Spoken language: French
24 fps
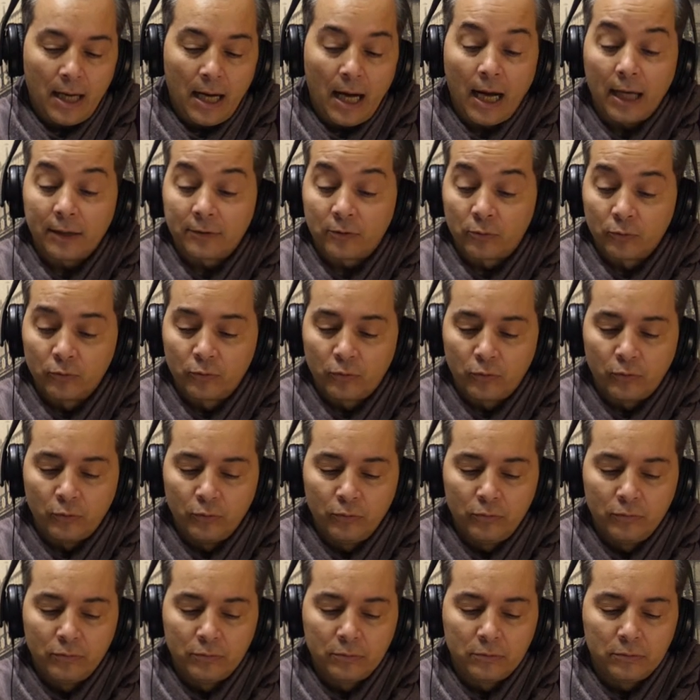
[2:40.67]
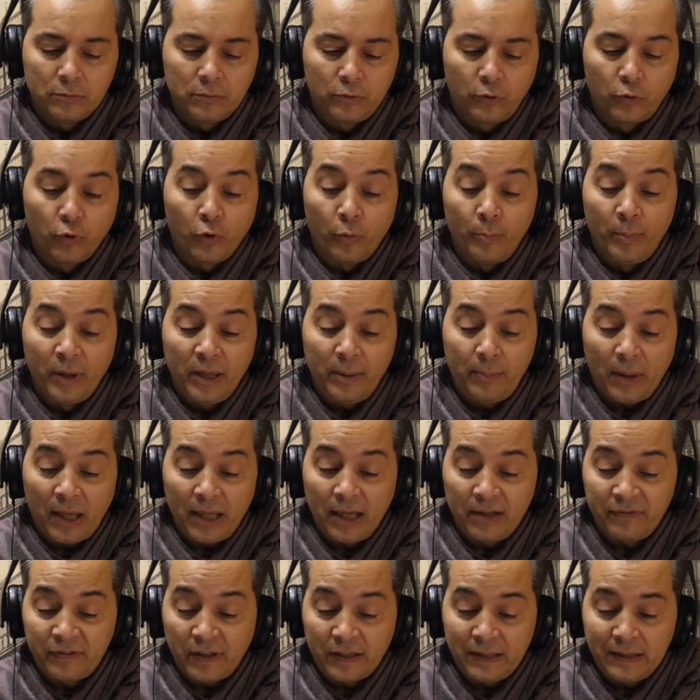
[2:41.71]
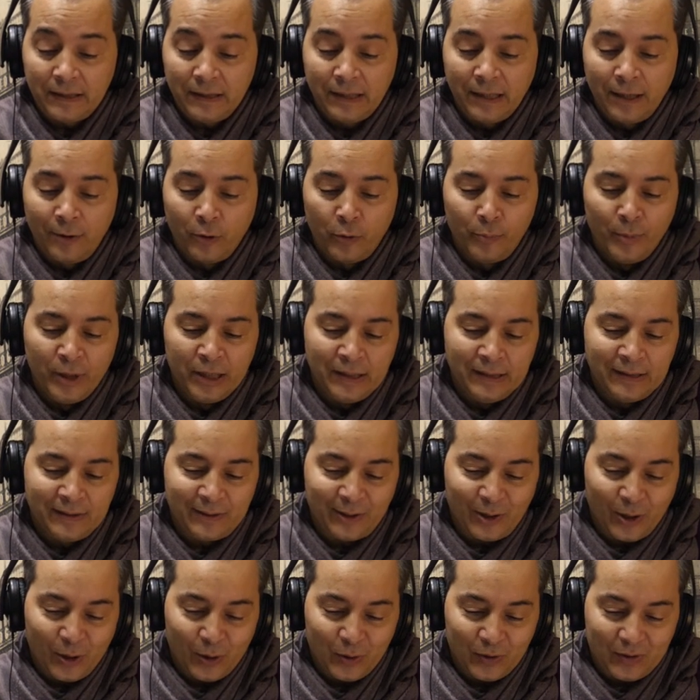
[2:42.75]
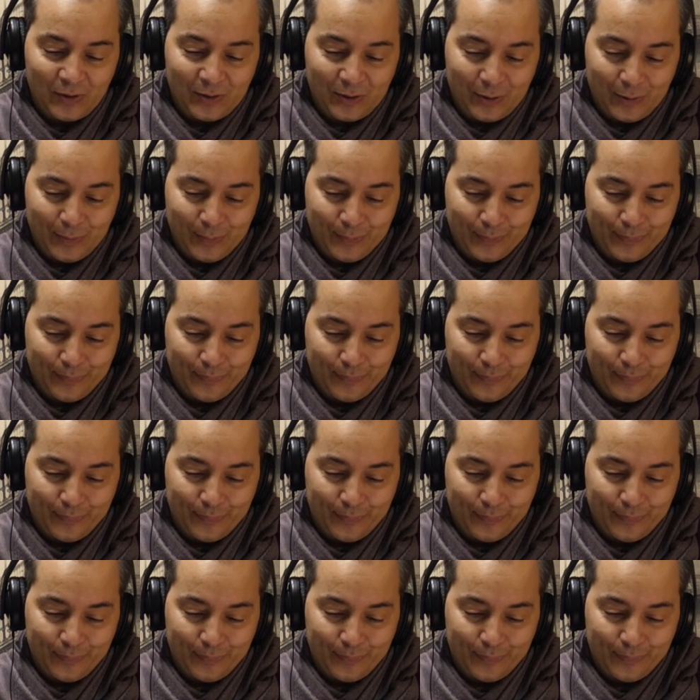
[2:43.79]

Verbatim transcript: à son cou, courbé par la fatigue et l'obéissance.